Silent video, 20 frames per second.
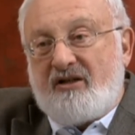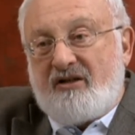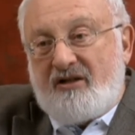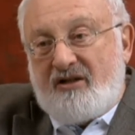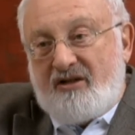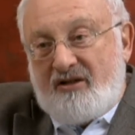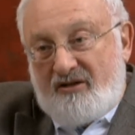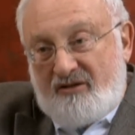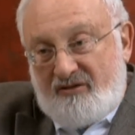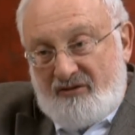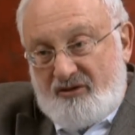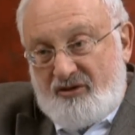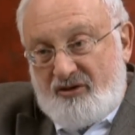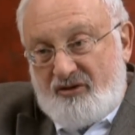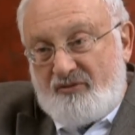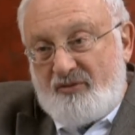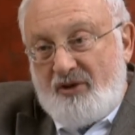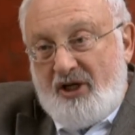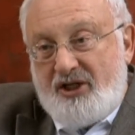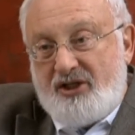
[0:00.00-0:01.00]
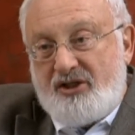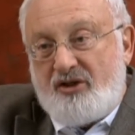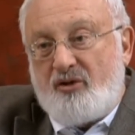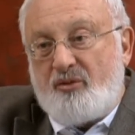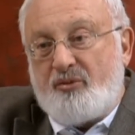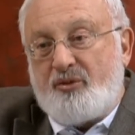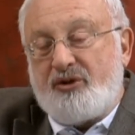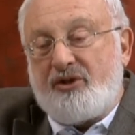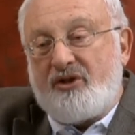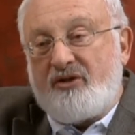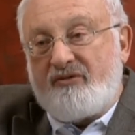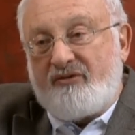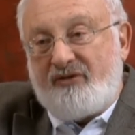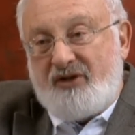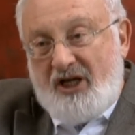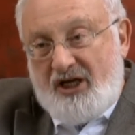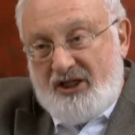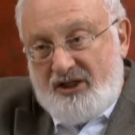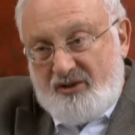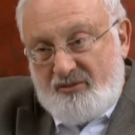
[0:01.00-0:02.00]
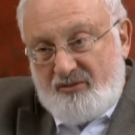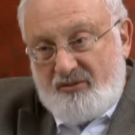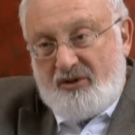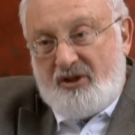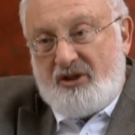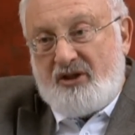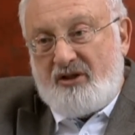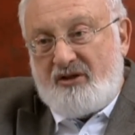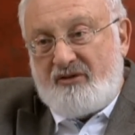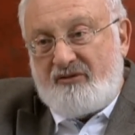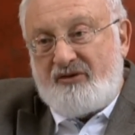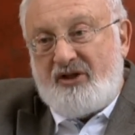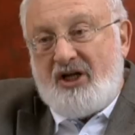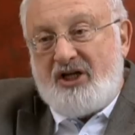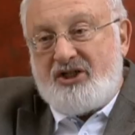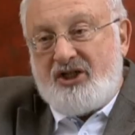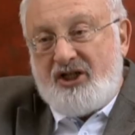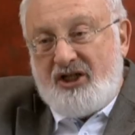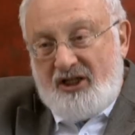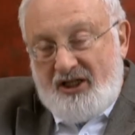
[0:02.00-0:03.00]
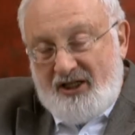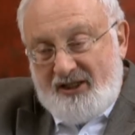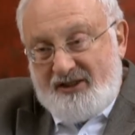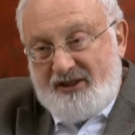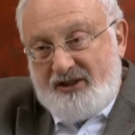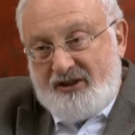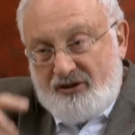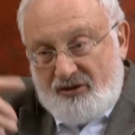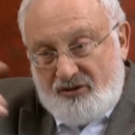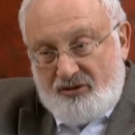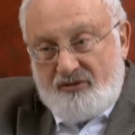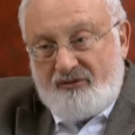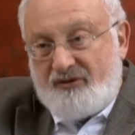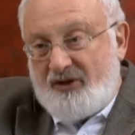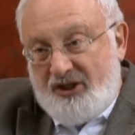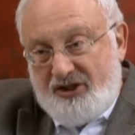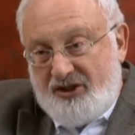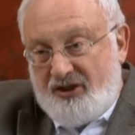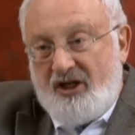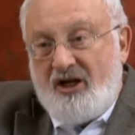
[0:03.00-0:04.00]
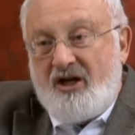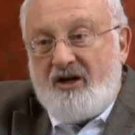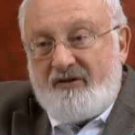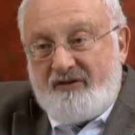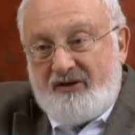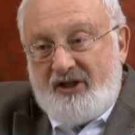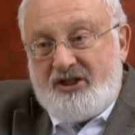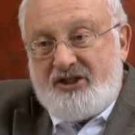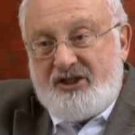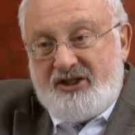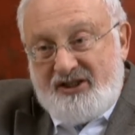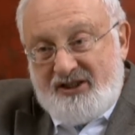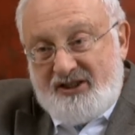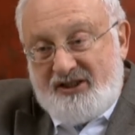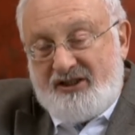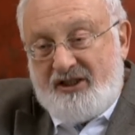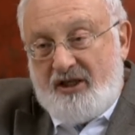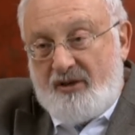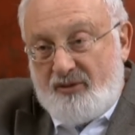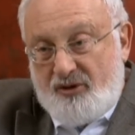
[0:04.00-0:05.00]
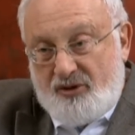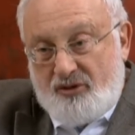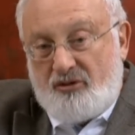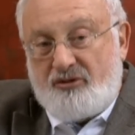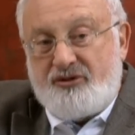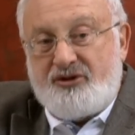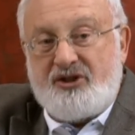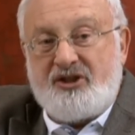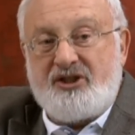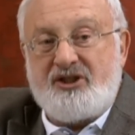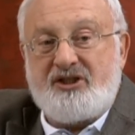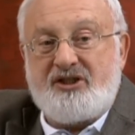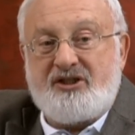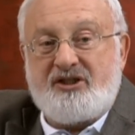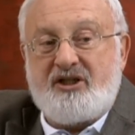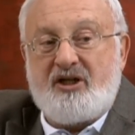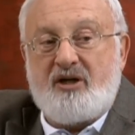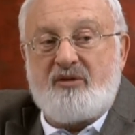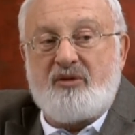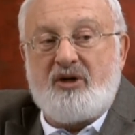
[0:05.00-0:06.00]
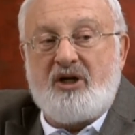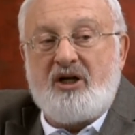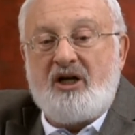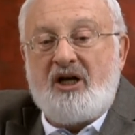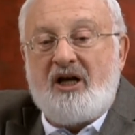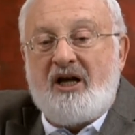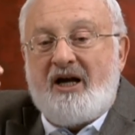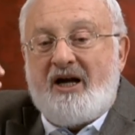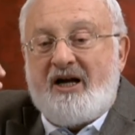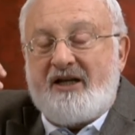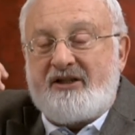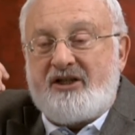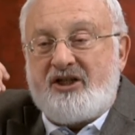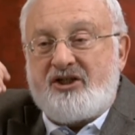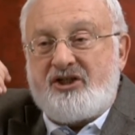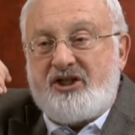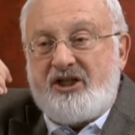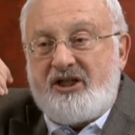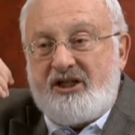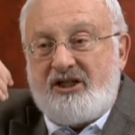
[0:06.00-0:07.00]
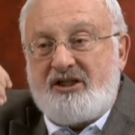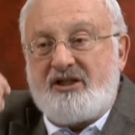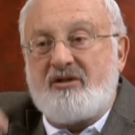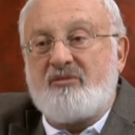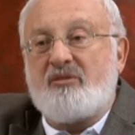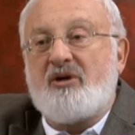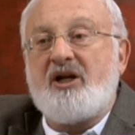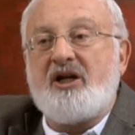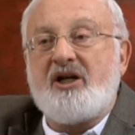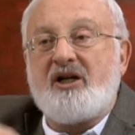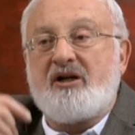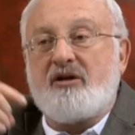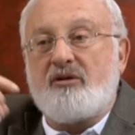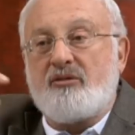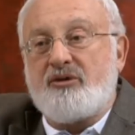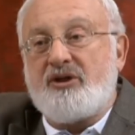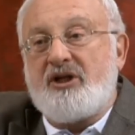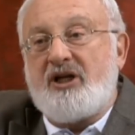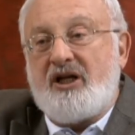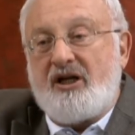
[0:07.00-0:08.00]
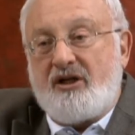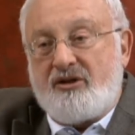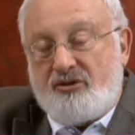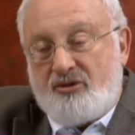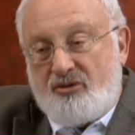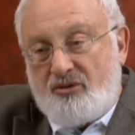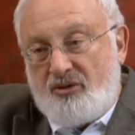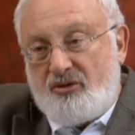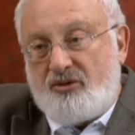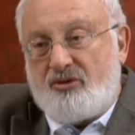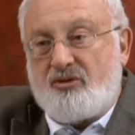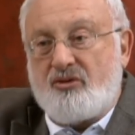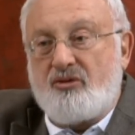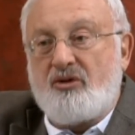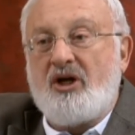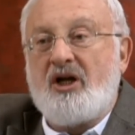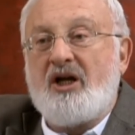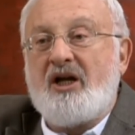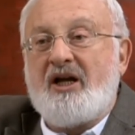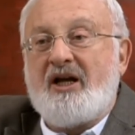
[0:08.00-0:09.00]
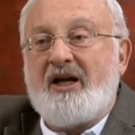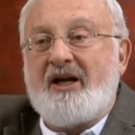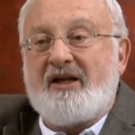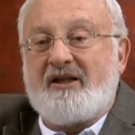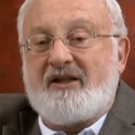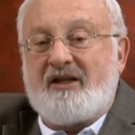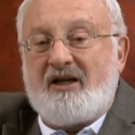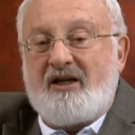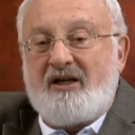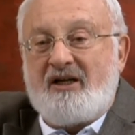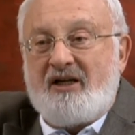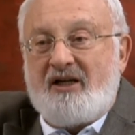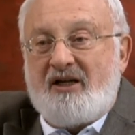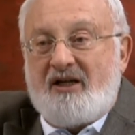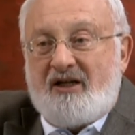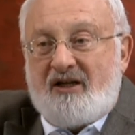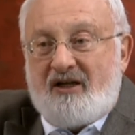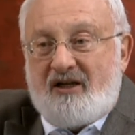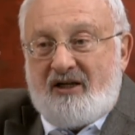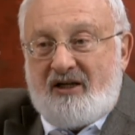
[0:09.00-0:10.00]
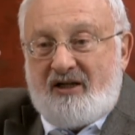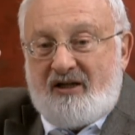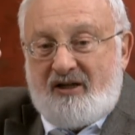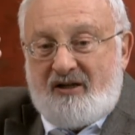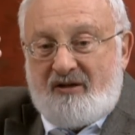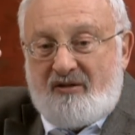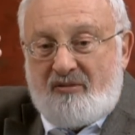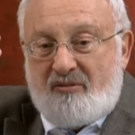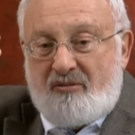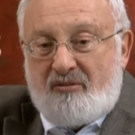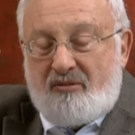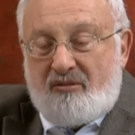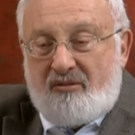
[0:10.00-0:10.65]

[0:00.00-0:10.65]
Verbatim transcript: э, то есть Млечного Пути, в, нашем, э, в нашей галактике, значит, в нашей системе, Солнечной системе. Отношение Земли к Луне и к Солнцу – это Э,